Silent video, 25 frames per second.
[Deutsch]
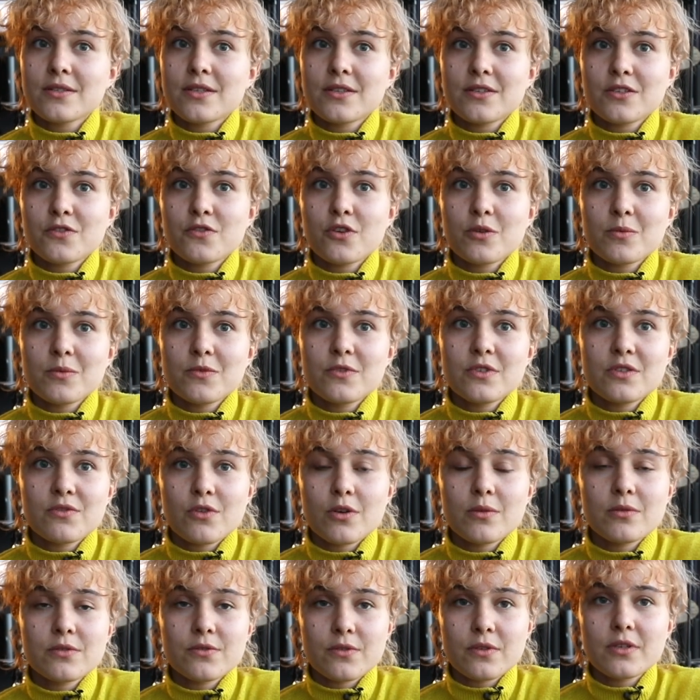Also ich freue mich,
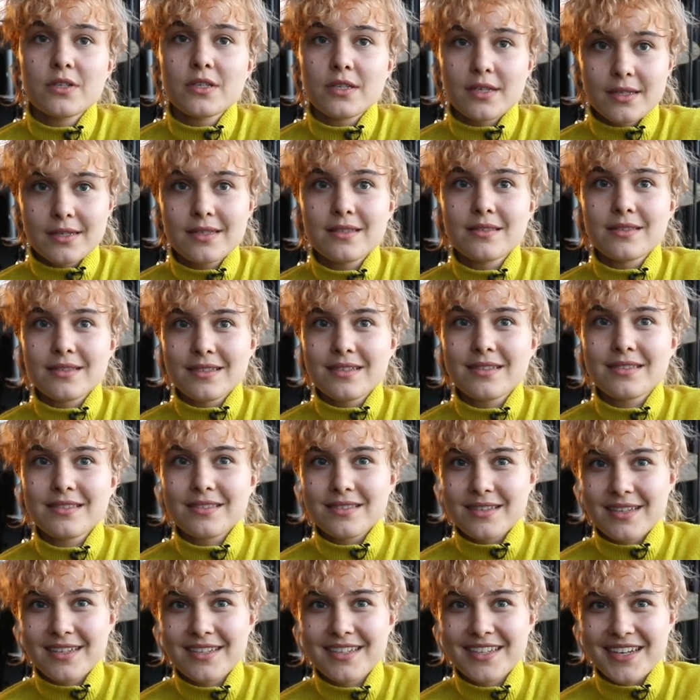freu mich wirklich riesig, es
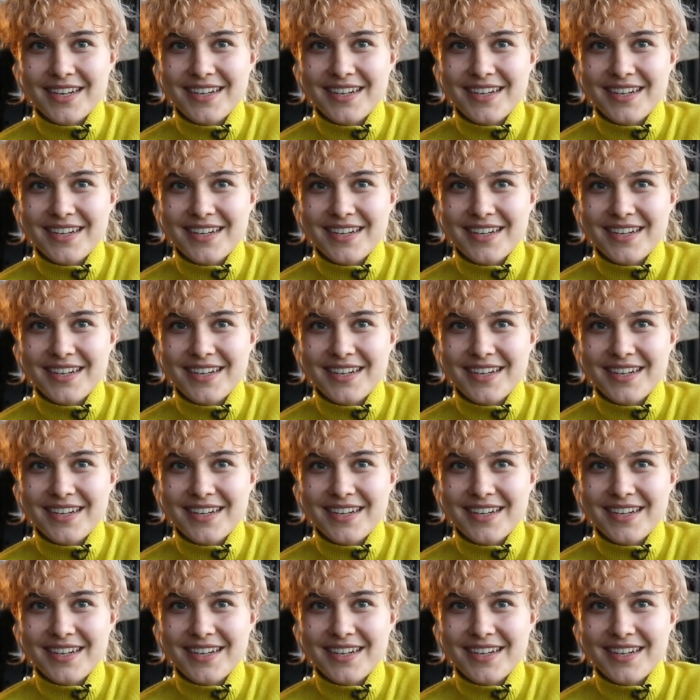ist echt